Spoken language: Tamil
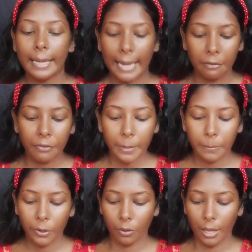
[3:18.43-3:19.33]

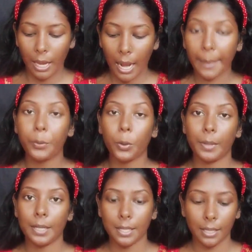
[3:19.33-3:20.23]
என்வைபியோட ஐப்ரோ
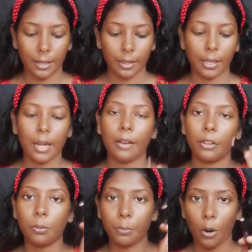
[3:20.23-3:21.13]
பென்சில் எடுத்துக்கிறேன் நான்
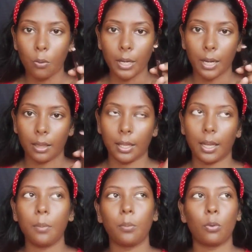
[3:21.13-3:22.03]
வந்து ப்ரௌன்
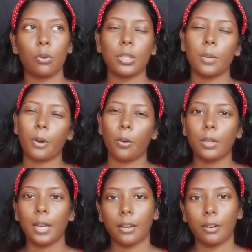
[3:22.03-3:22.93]
எடுத்துக்கிறேன் மோஸ்ட்டாக ப்ரௌன்
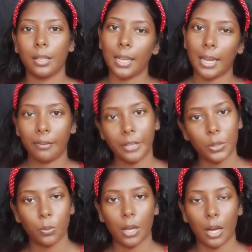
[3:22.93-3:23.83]
கலர் வந்து நல்லாவே
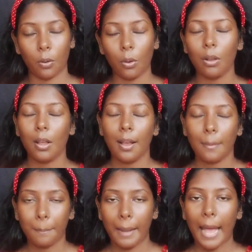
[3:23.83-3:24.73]
சூட் ஆகும்
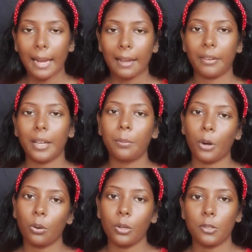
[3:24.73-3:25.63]
பிளாக்கை விட
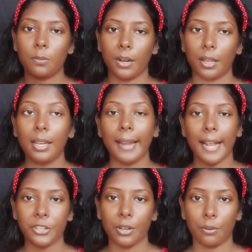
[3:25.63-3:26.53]
ப்ரௌன் யூஸ் பண்ணுறது
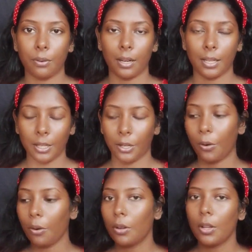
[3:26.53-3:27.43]
நேச்சுரல் லுக்காக
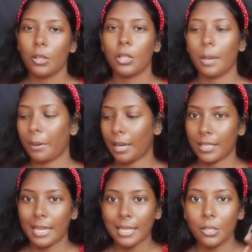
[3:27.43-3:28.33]
தெரியும் ஸோ இப்போ
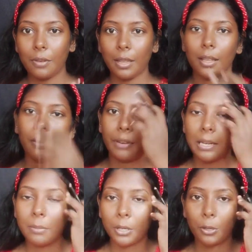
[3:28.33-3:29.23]
நான் ஜஸ்ட்டு வந்து
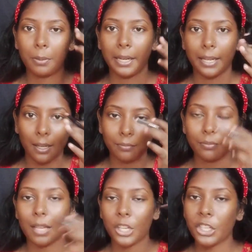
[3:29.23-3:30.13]
ஃபில் மட்டும் பண்ணிக்கிறேன்
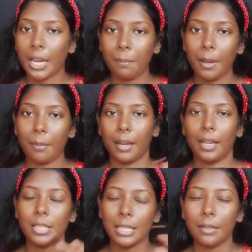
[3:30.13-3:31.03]
நான் ஷேப்லாம்
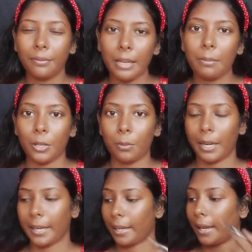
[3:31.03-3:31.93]
பண்ணல ஜஸ்ட்டு ஃபில் மட்டும்
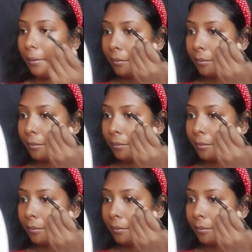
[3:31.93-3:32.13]
பண்ணிக்கிறேன்